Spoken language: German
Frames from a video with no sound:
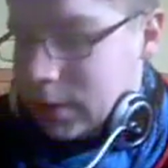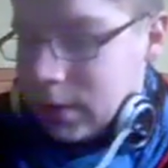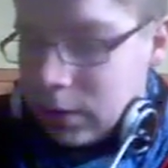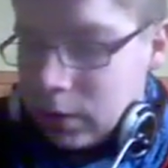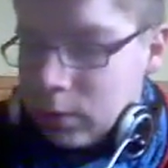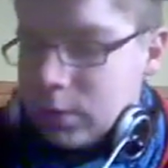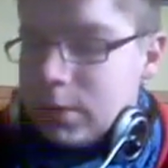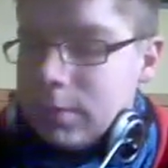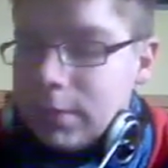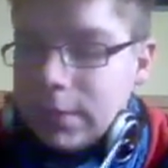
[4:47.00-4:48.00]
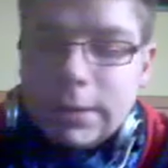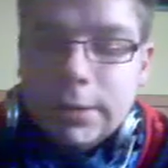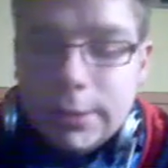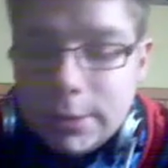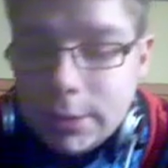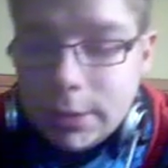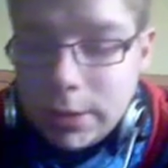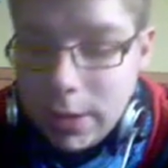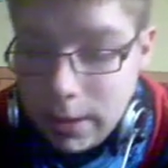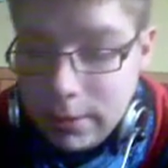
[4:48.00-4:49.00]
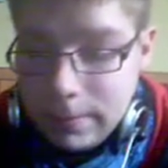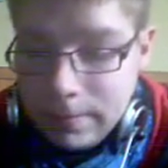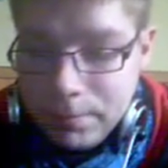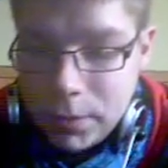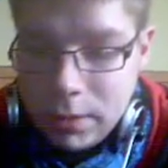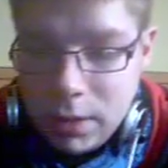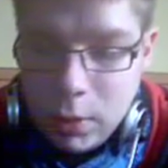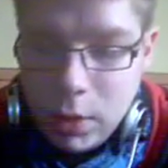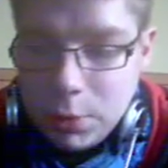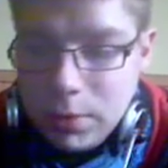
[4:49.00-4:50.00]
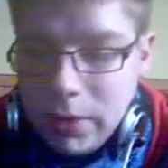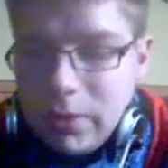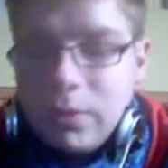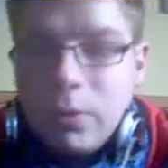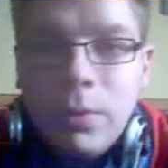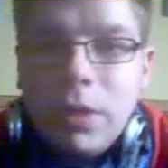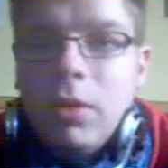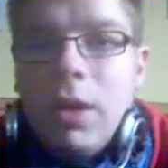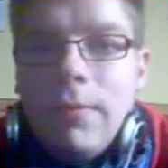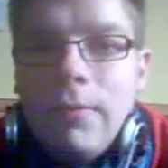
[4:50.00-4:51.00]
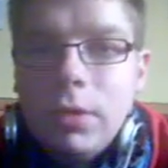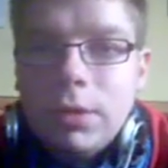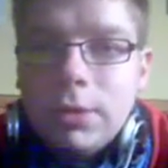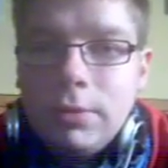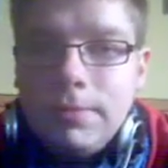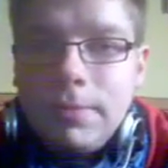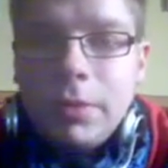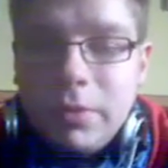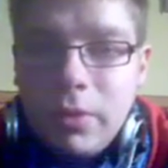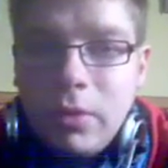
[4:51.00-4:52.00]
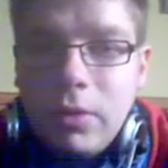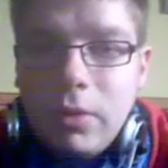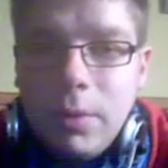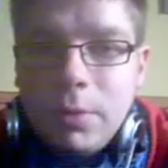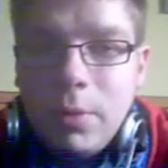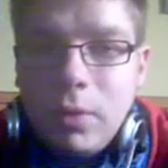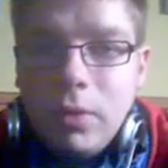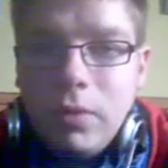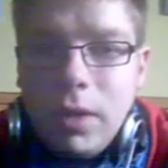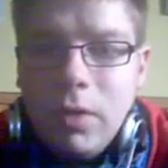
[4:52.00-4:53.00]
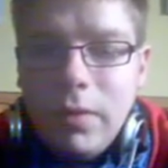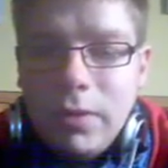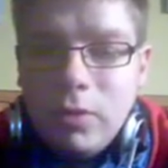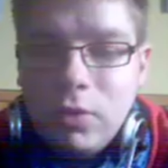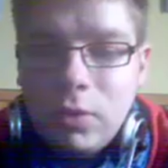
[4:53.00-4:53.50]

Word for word: ich den ersten durch habe. Dann auch ein Spiel, das ich unbedingt noch haben wollte. Habe ich mir jetzt günstig, habe ich mir auch günstig für 21 Euro